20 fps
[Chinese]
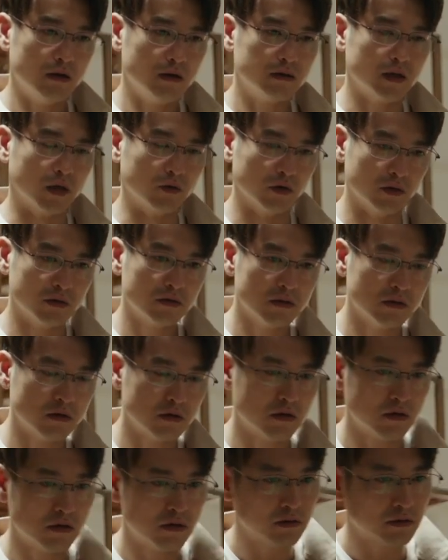夏冬，
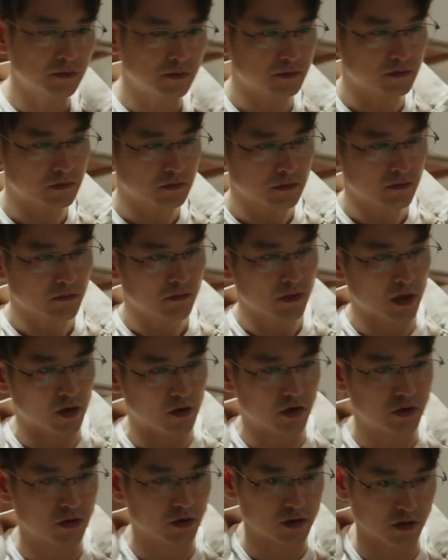你给
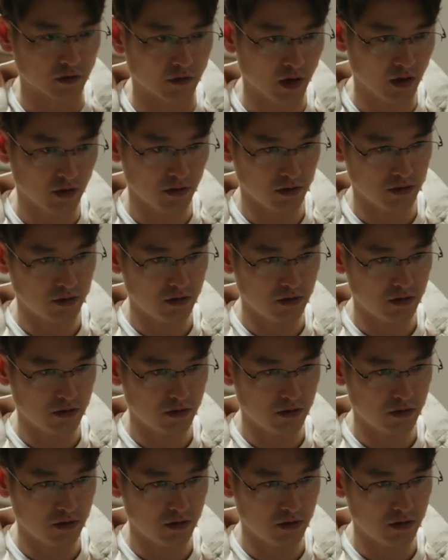我说实话，